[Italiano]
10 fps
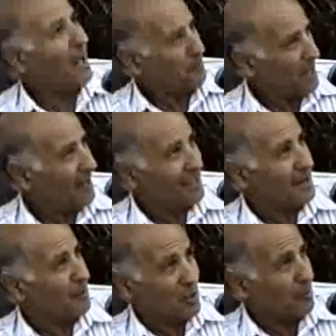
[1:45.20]
A pagare
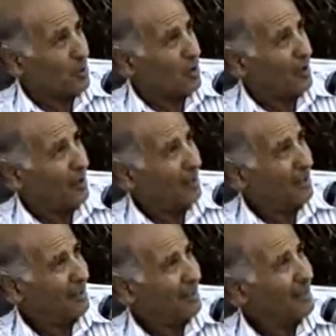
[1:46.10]
siamo sempre noi.
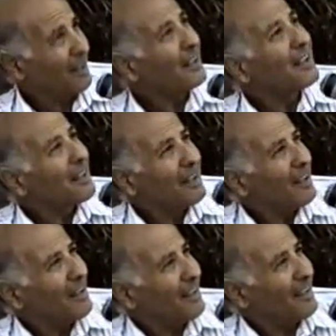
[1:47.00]

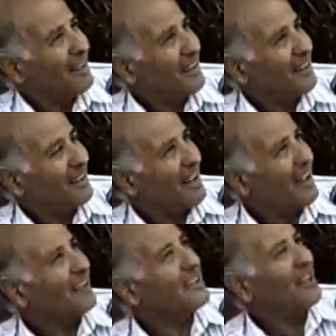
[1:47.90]
E,
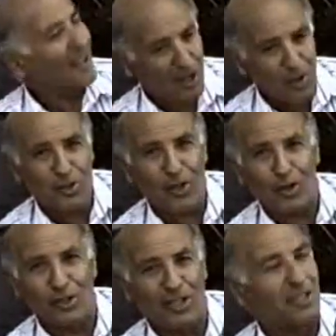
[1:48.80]
a, che, a che, cosa
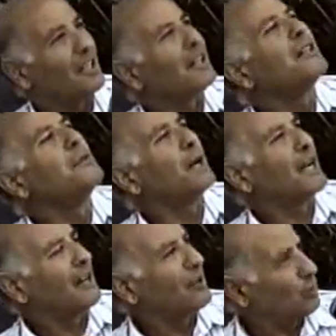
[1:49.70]
consiste di
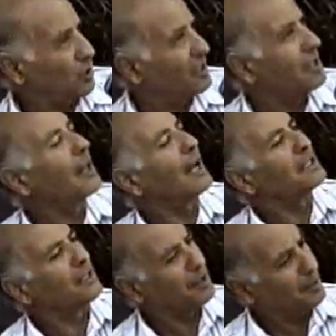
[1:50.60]
pagare tutte queste
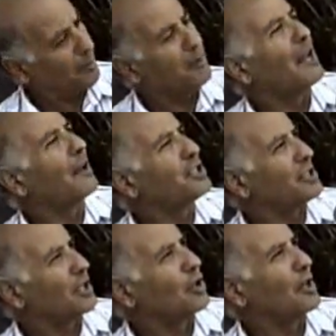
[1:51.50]
tasse?
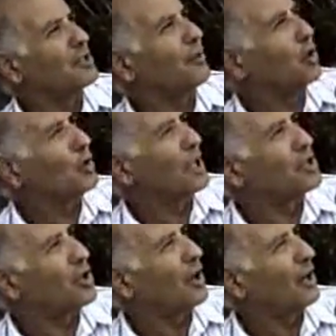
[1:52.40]
c'è stata la
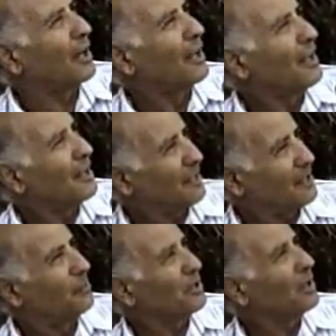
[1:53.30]
svalutazione.
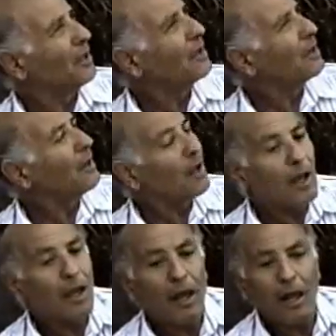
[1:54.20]
È il buco di
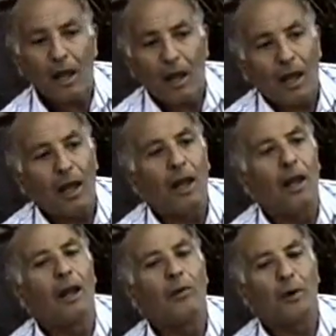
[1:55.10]
miliardi che deve
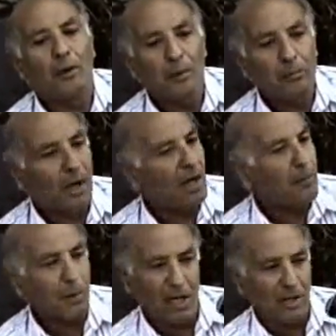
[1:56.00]
coprire
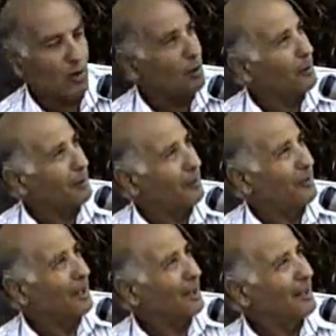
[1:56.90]
l'Italia. Ma neanche come va a
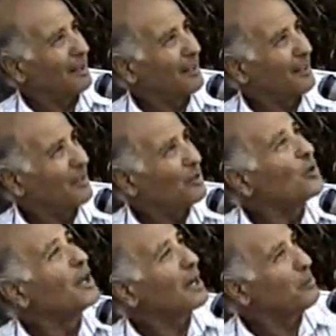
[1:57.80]
fare
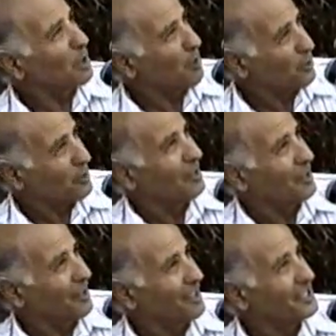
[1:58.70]
non è che potevamo eh,